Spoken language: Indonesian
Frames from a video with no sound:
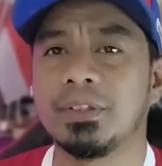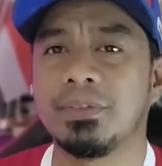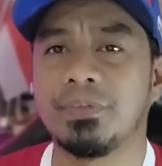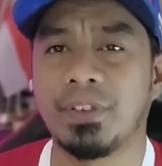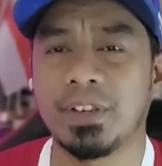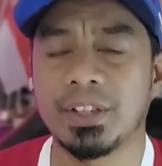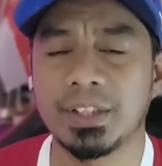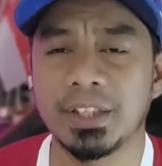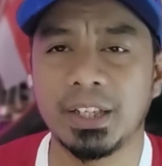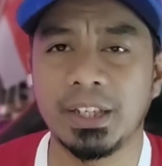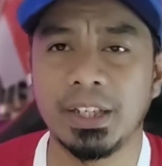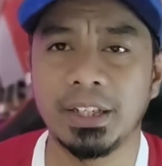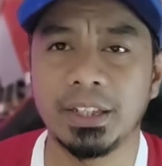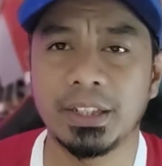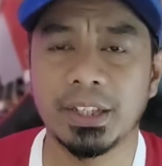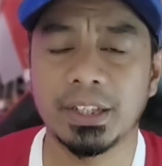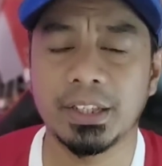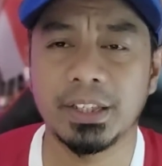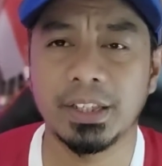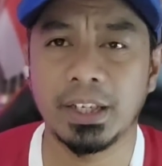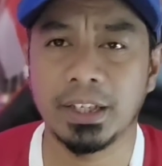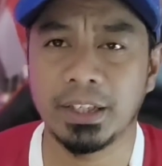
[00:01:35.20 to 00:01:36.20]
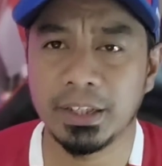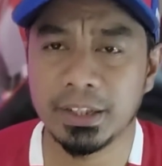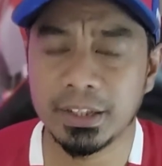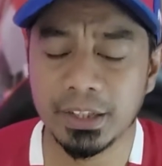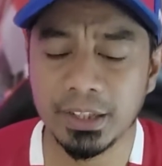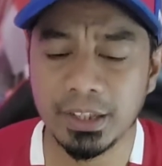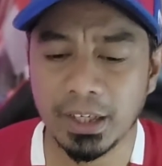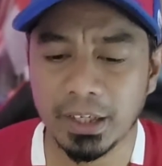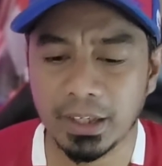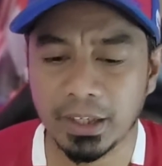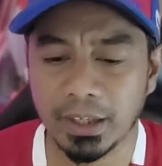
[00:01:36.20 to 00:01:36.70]
fasilitas yang
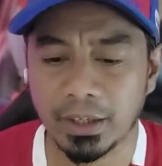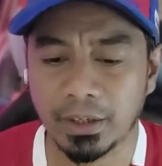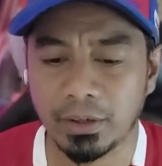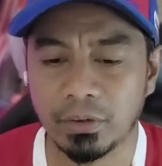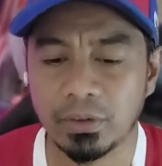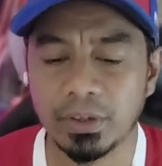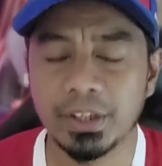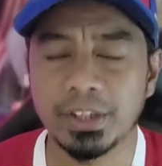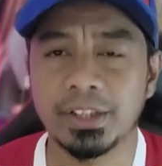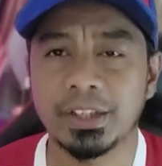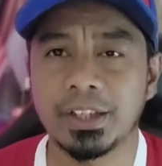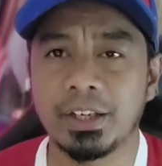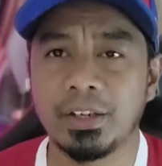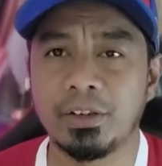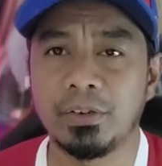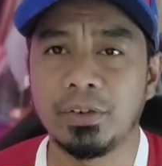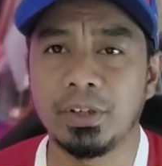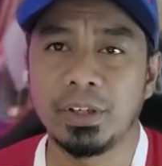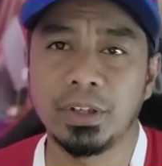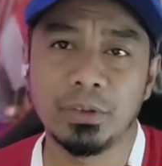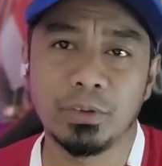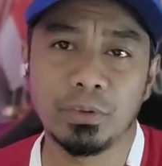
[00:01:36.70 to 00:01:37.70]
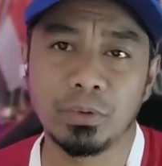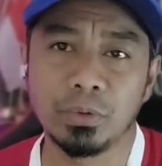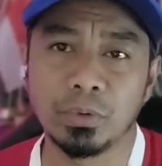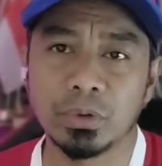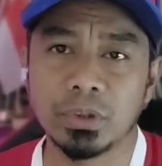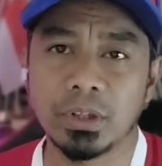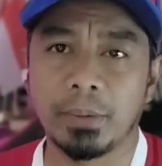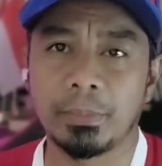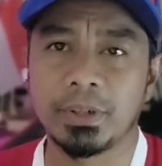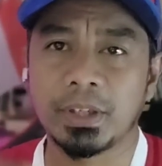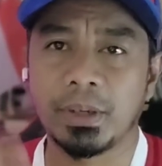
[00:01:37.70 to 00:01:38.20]
disediakan oleh stadion ini
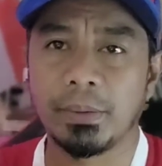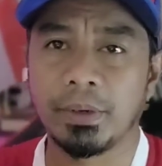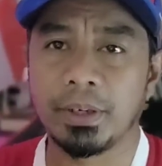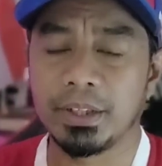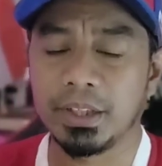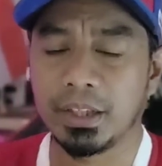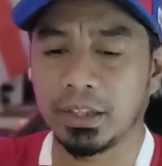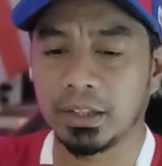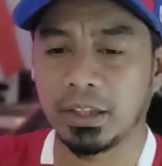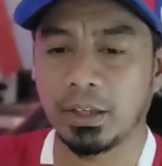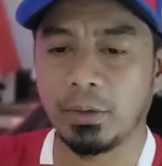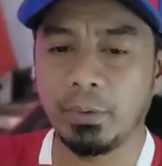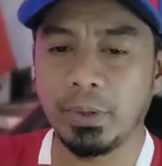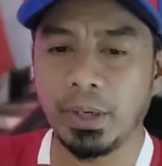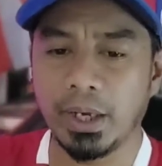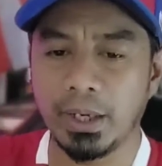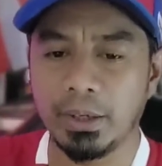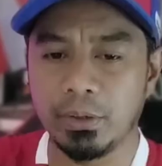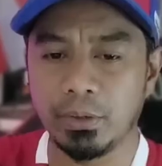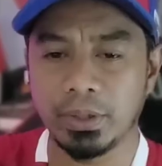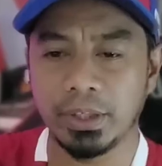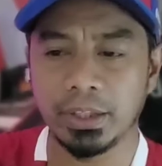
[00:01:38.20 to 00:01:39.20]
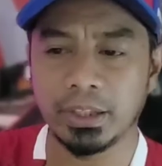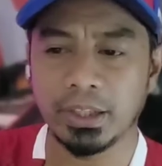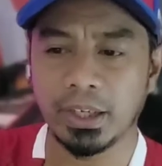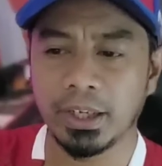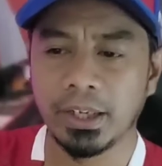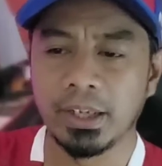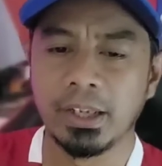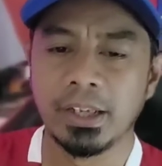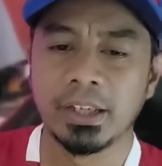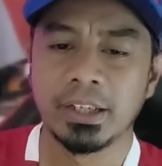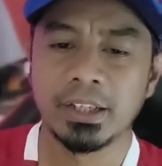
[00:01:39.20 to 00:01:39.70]
untuk sama-sama kita ketahui. Ayo
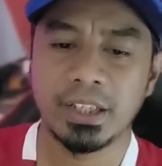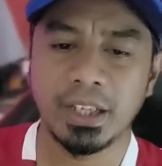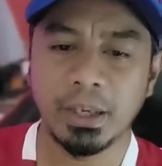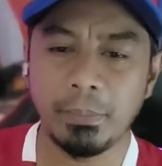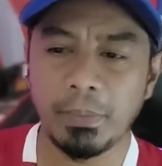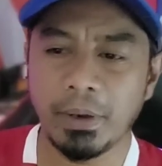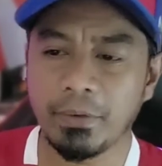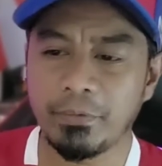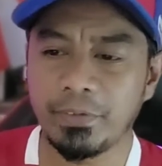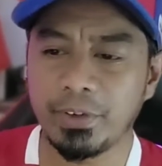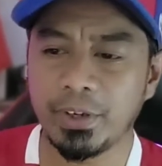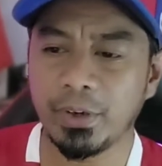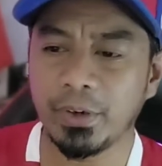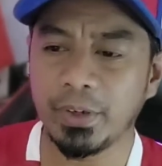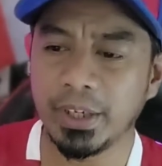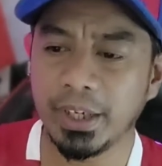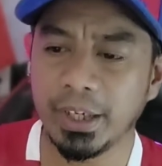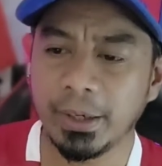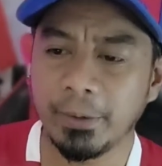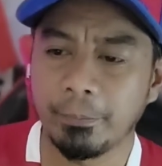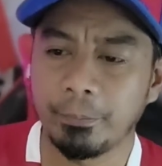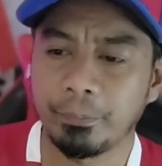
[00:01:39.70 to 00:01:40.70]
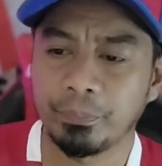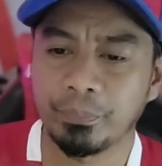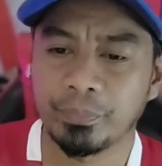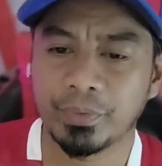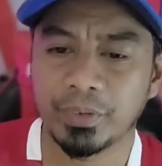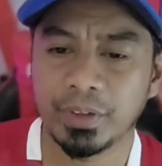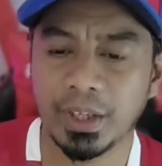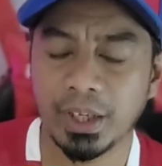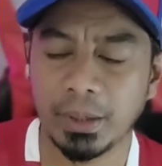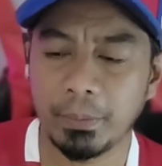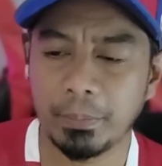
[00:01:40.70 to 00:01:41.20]
kita semak video ini
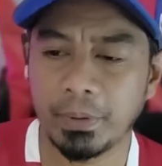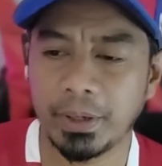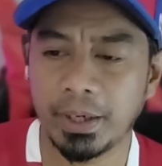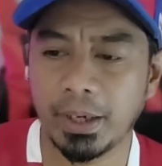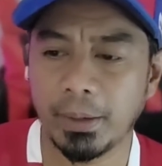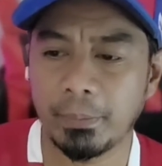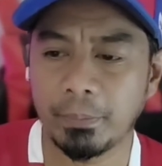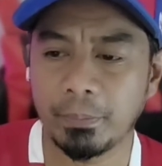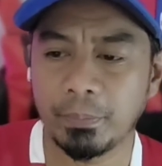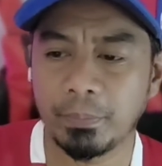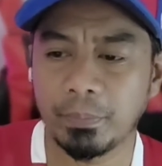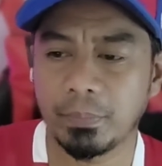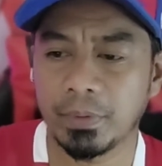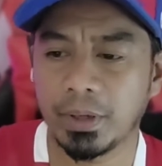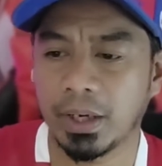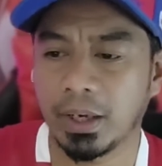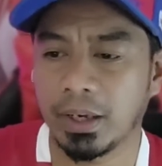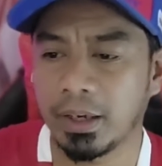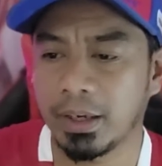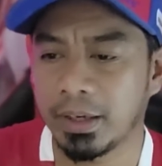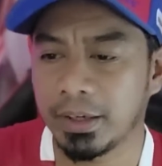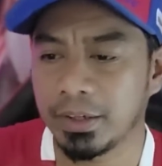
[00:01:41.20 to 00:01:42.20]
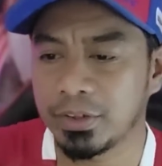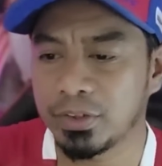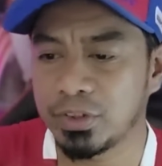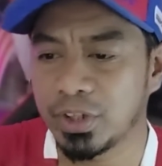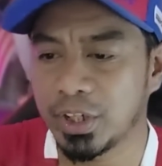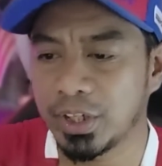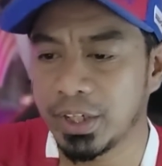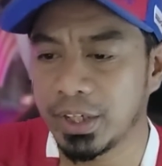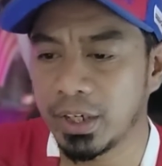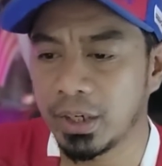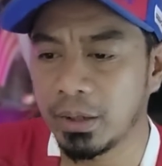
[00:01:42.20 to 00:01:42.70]
daripada uh,
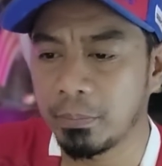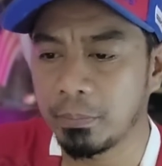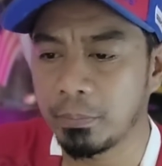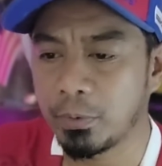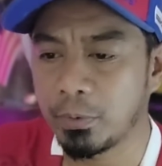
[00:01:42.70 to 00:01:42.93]
channel